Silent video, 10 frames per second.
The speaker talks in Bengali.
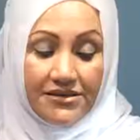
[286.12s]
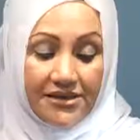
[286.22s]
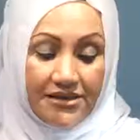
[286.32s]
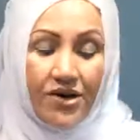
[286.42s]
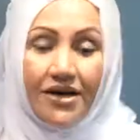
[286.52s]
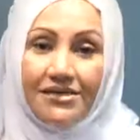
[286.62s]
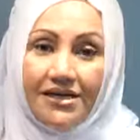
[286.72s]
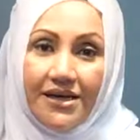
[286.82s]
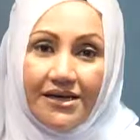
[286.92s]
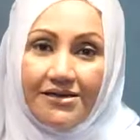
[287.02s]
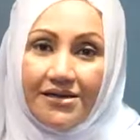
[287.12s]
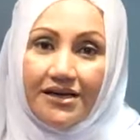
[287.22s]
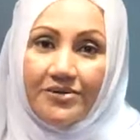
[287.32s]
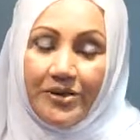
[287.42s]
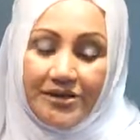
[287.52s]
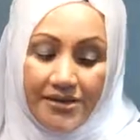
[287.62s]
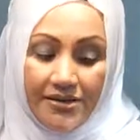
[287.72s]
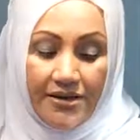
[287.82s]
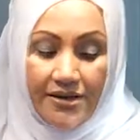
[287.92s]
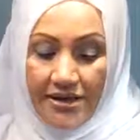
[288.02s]
যেটা করা যায় এই যে নাটমেকটা
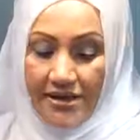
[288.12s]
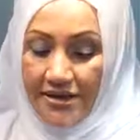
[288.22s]
এই